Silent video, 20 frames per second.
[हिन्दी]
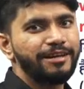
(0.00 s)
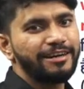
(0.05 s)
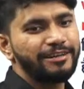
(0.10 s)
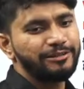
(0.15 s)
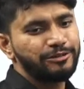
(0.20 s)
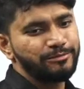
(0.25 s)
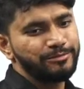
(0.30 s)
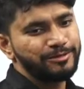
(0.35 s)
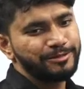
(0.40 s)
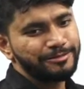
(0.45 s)
पड़ेगा
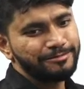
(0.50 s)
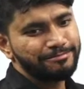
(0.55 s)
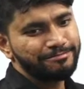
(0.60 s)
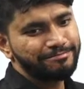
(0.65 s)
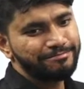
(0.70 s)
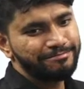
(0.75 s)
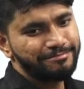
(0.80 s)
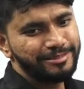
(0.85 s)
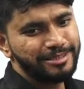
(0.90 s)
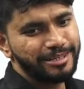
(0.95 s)
तुमको
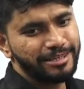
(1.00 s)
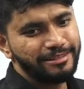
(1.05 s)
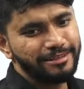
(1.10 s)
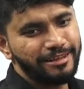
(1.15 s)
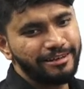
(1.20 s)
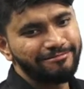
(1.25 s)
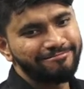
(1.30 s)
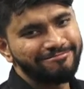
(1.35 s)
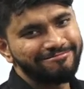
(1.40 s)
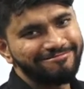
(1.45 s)

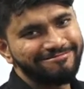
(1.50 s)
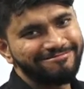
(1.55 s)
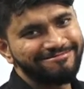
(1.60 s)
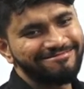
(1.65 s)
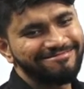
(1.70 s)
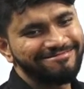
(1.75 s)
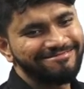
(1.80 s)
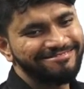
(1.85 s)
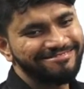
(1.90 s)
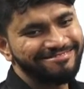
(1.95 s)
चंदन
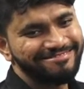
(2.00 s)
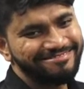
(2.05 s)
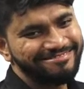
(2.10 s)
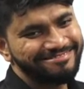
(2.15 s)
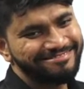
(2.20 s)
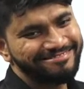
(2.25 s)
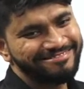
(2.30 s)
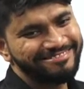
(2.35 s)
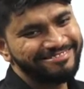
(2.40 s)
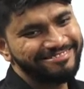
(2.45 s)

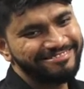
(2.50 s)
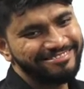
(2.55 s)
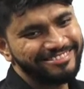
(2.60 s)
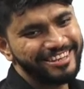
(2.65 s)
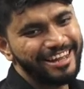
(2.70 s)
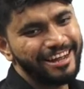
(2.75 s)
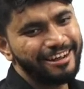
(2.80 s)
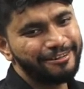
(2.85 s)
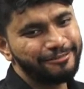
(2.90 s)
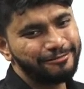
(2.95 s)

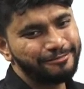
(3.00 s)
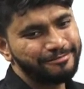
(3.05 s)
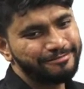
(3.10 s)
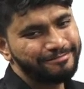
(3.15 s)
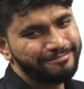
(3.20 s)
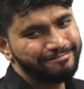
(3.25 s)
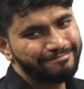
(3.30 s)
क्या करूं